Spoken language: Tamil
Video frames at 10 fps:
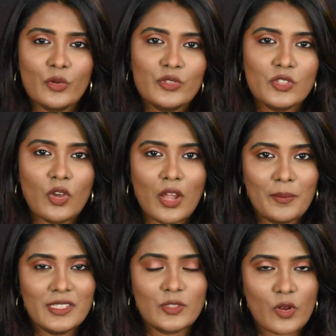கொஞ்சம்
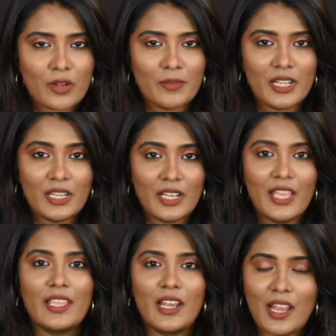அப்படின்னு சொல்கிற மாதிரி
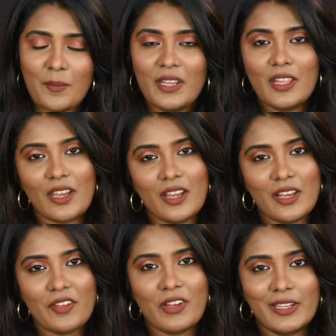இல்லை எல்லாமே நிறைய
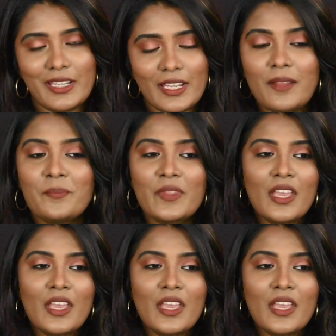நிறைய வாங்கிட்டேன்